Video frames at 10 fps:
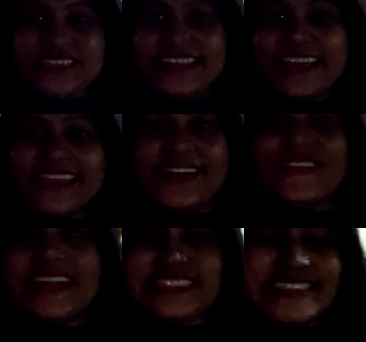मुझे ये
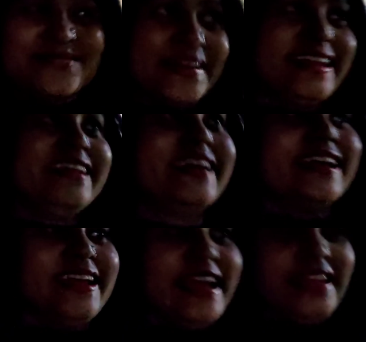ये वाला चीज़ पहननी
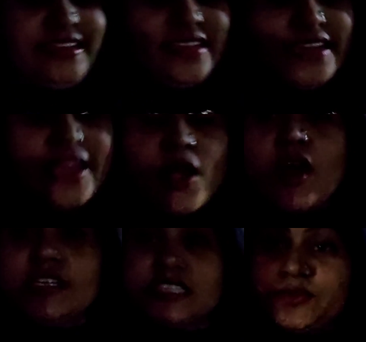ये
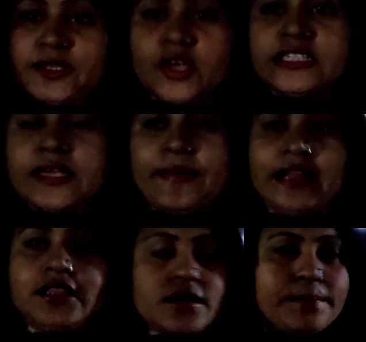और सच बताओ इससे
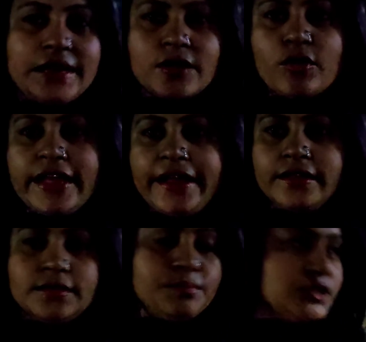पहले तो मेरा कोई
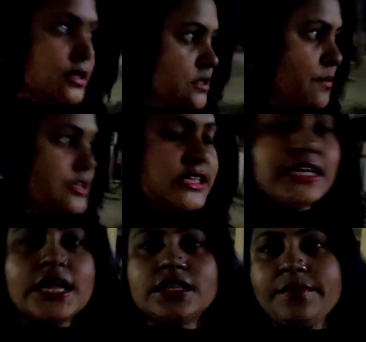मुझे समझ ही
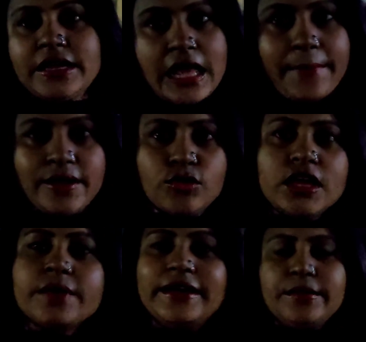नहीं आ रहा था मैं क्या पहनूँगी एक